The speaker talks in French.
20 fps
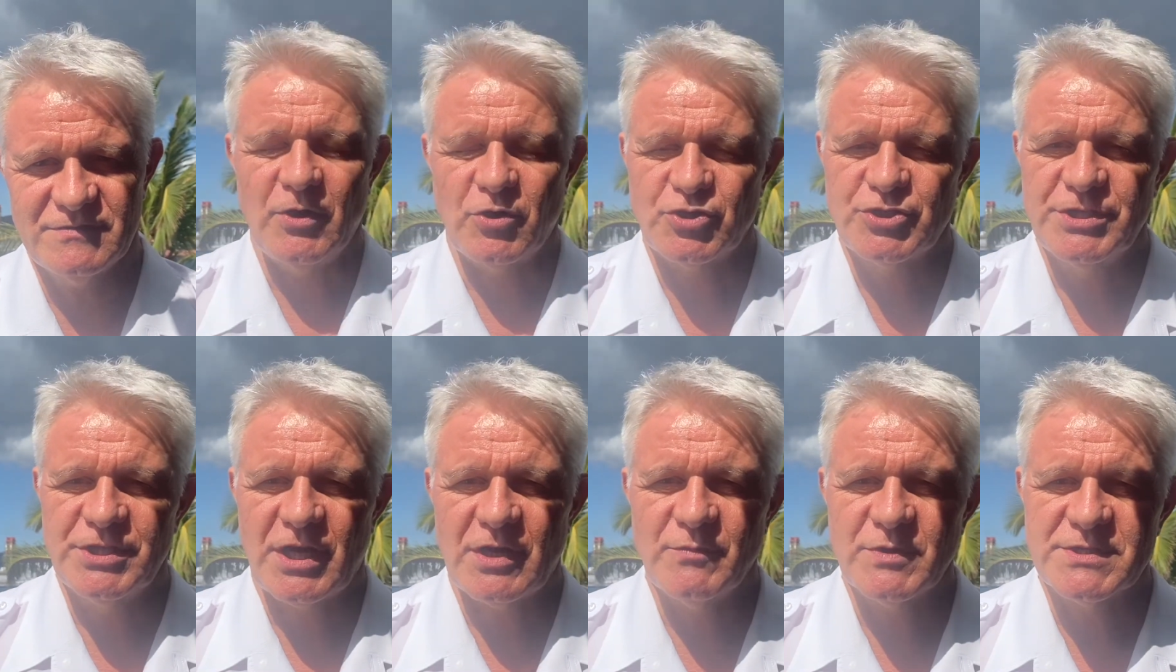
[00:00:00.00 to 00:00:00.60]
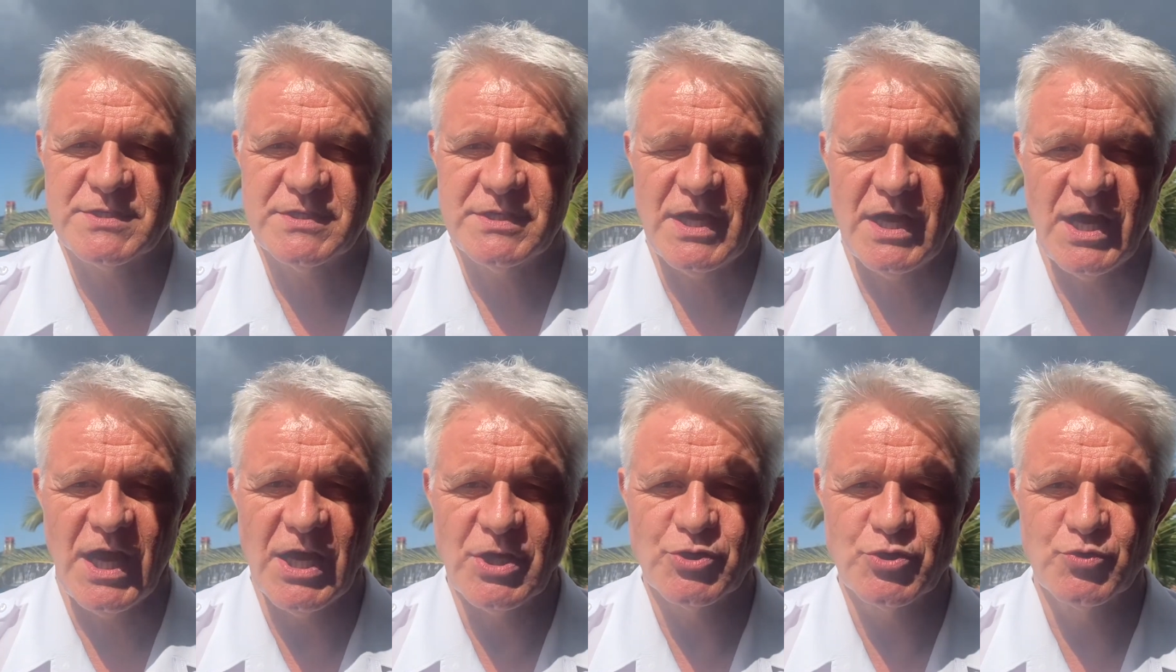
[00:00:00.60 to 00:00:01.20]
Alors généralement c'est
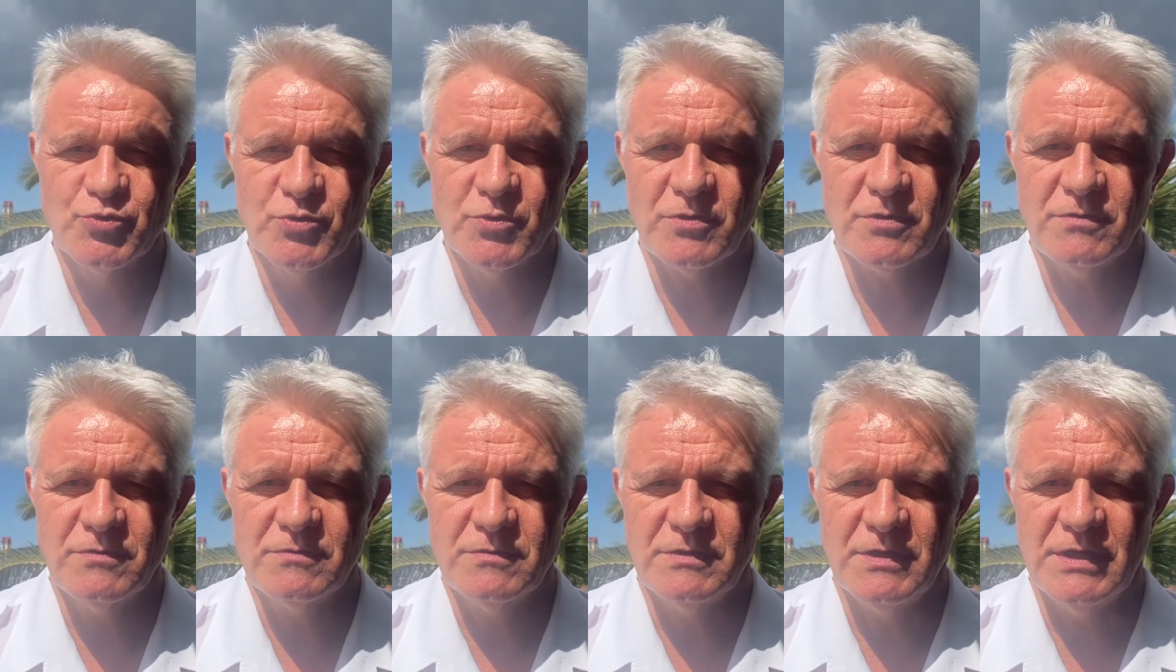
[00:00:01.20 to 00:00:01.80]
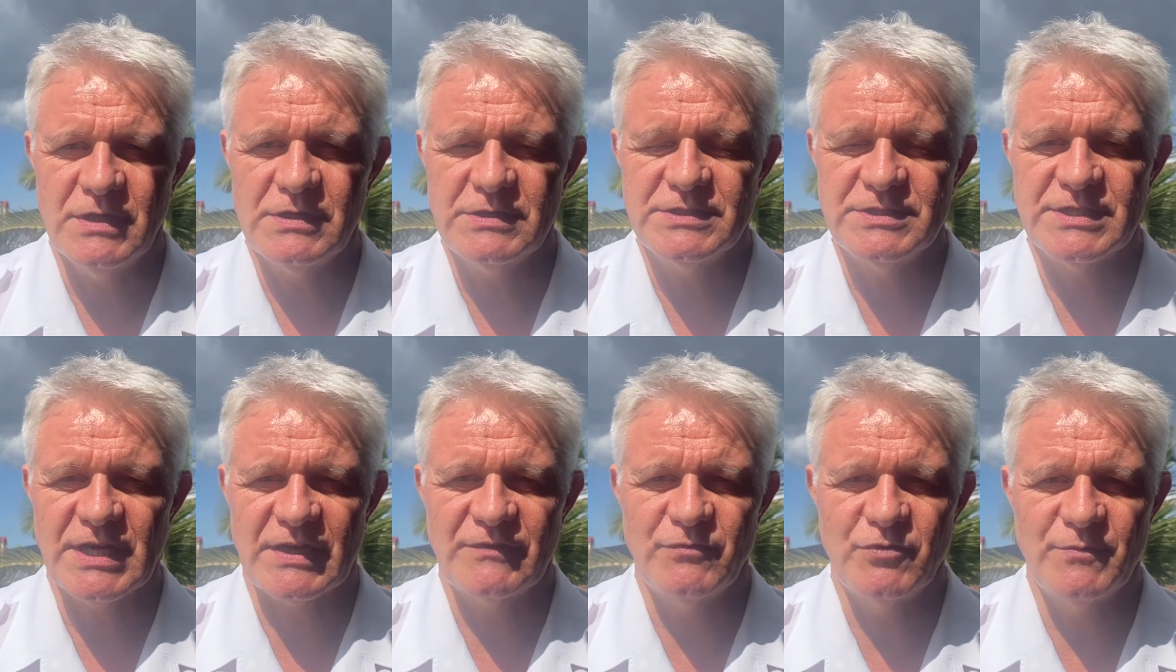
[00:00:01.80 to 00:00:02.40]
un jour, hein.
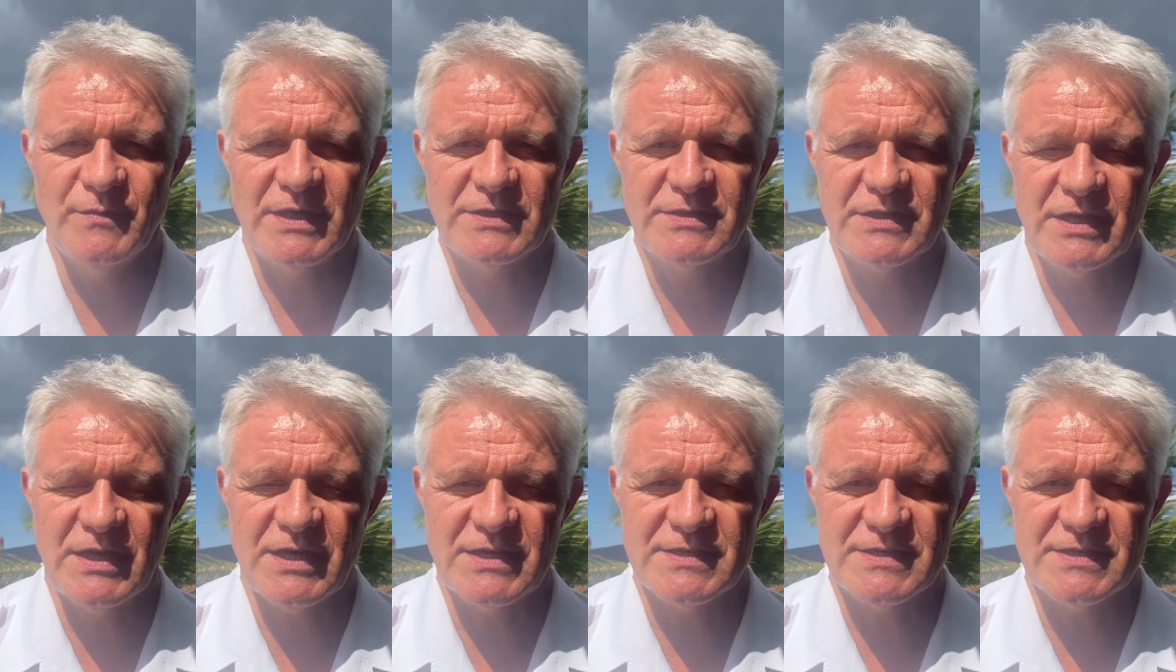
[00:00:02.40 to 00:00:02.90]
ils arrivent le matin à